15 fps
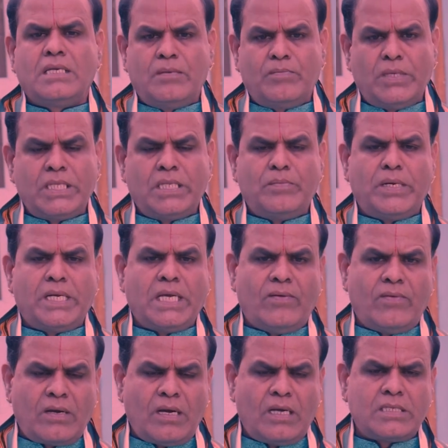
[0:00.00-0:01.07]
ఇబ్బంది పడే
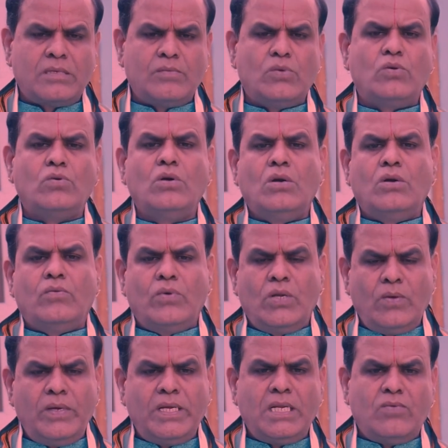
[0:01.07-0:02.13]
అవకాశము
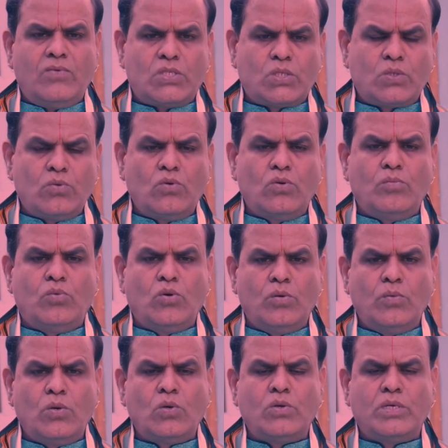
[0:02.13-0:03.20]
విలువైన వస్తువులు
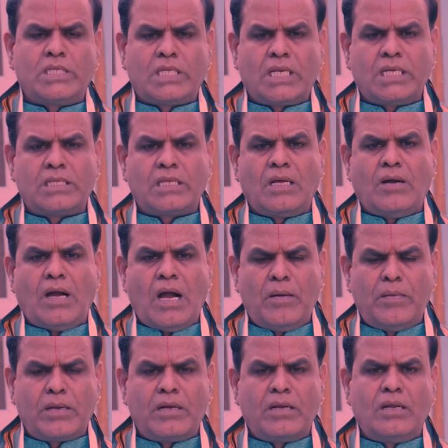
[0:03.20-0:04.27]
భూములు ఇతరత్ర
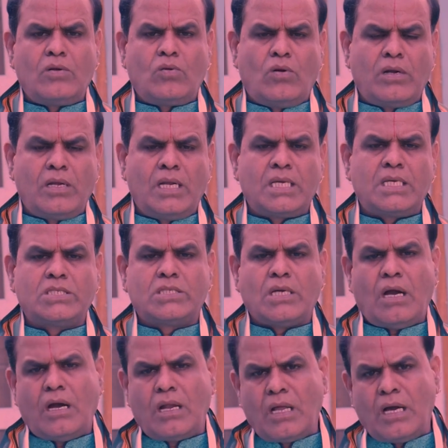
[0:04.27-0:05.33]
ఆభరణాలు కొనడానికి
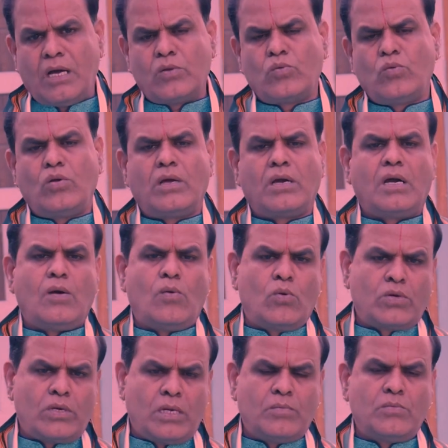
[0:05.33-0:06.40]
చాలా అనుకూలంగా
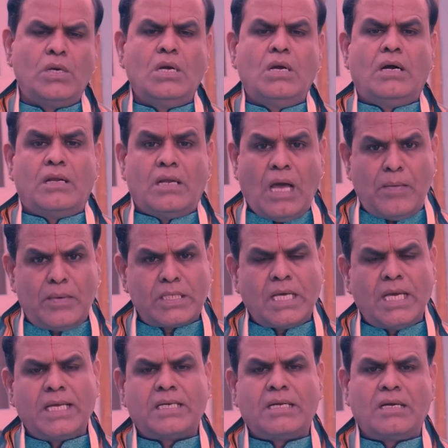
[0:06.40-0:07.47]
ఉండడం
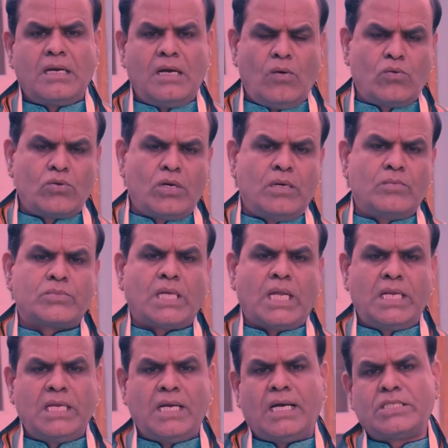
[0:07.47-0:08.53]
లాభదాయకంగా ఉండడం
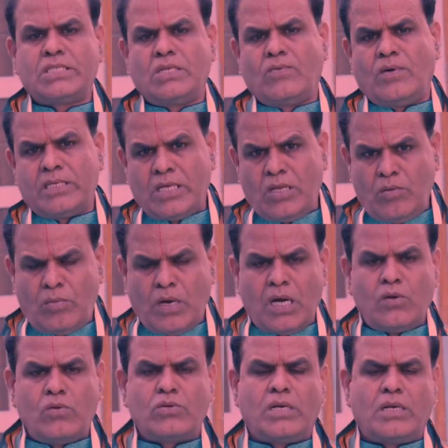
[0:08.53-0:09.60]
తల్లి ఆశీర్వాదాలు
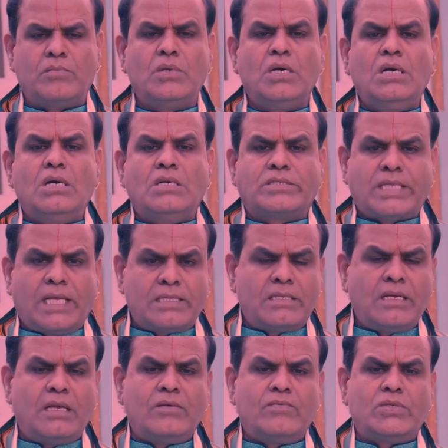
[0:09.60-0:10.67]
బాగుండడం
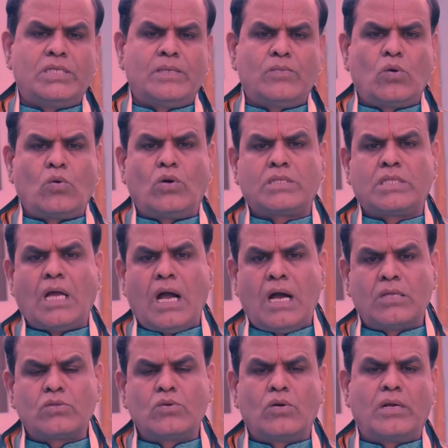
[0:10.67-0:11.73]
సంతానం విషయంలో కొంత
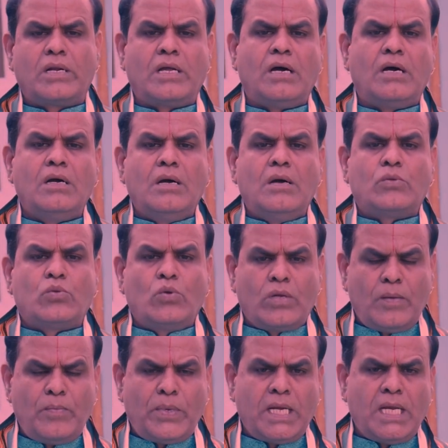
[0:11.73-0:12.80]
ఆందోళన దూర
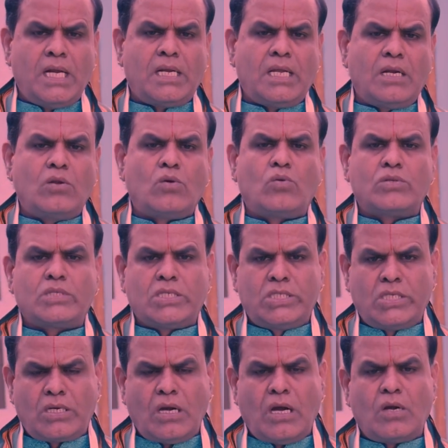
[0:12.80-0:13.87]
ప్రయాణాల్లో కొంత
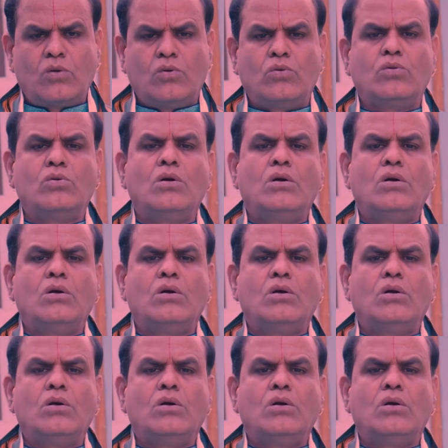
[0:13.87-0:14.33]
చికాకు